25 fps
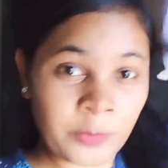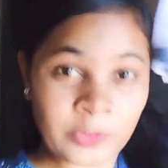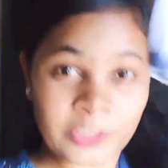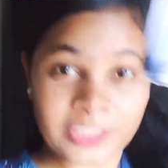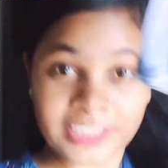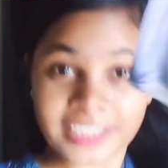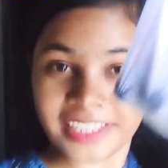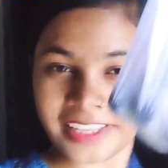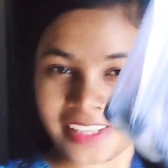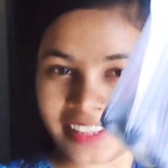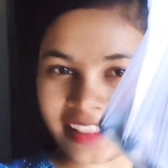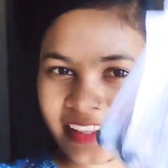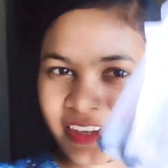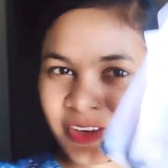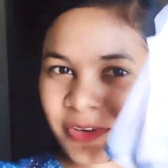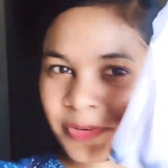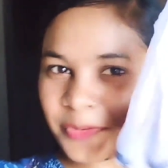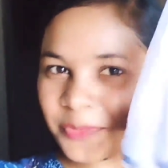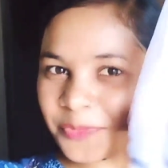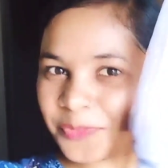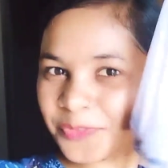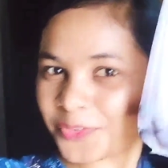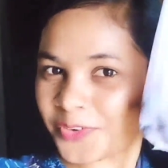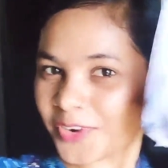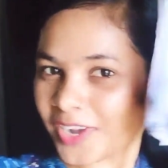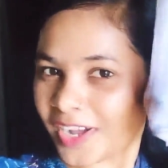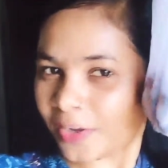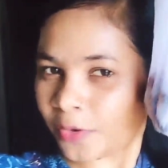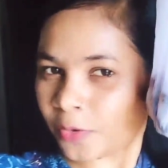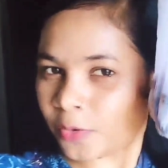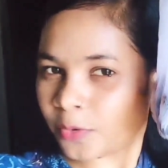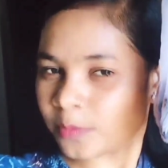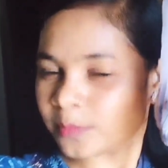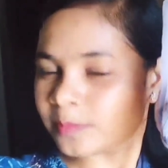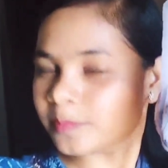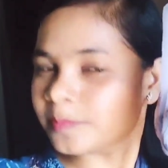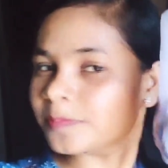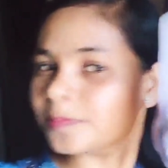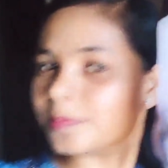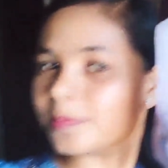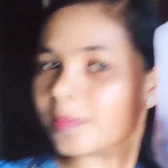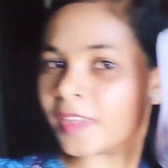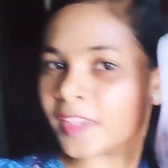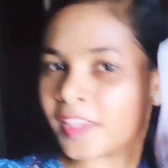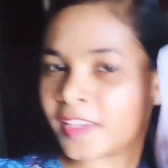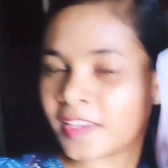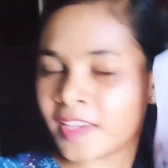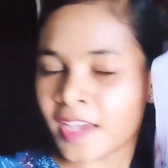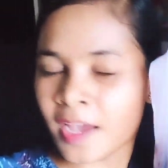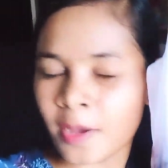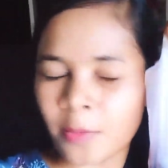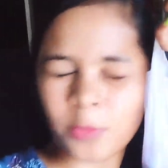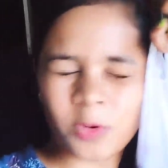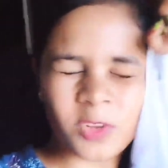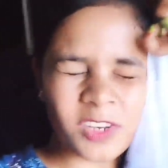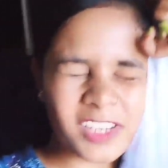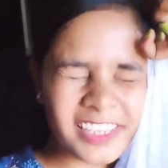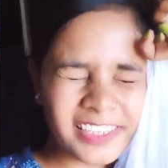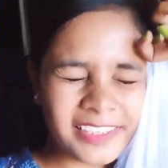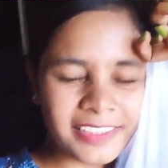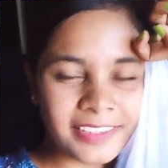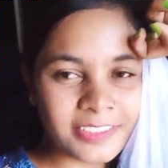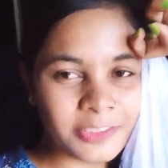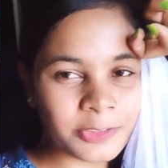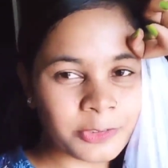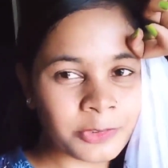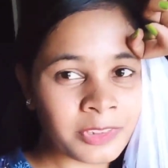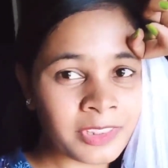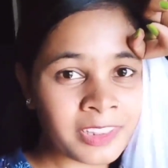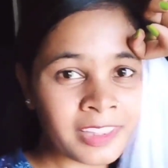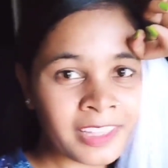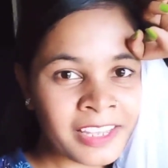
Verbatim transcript: देती हूँ फुआ को क्या बोलेगी सुनते